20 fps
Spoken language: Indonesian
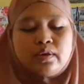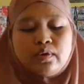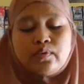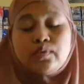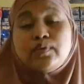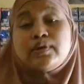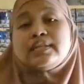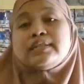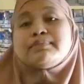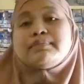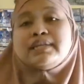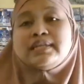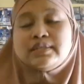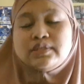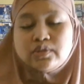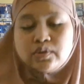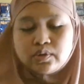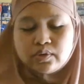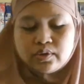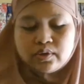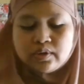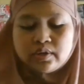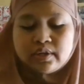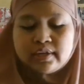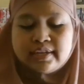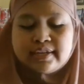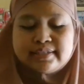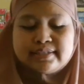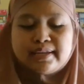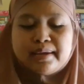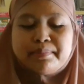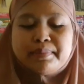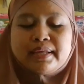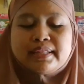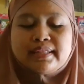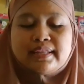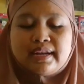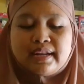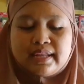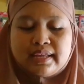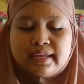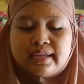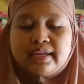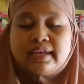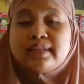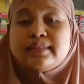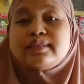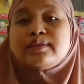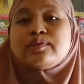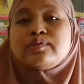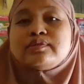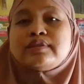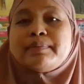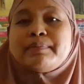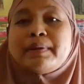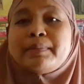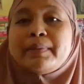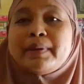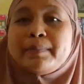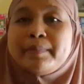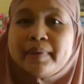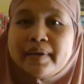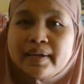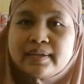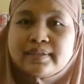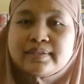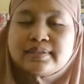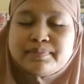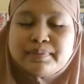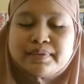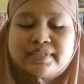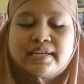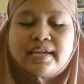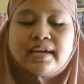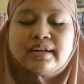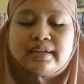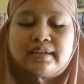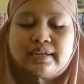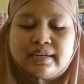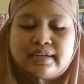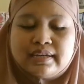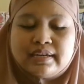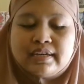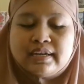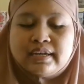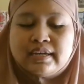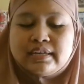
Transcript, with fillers: kulit melinjo sama teri terus sama pepes masih ada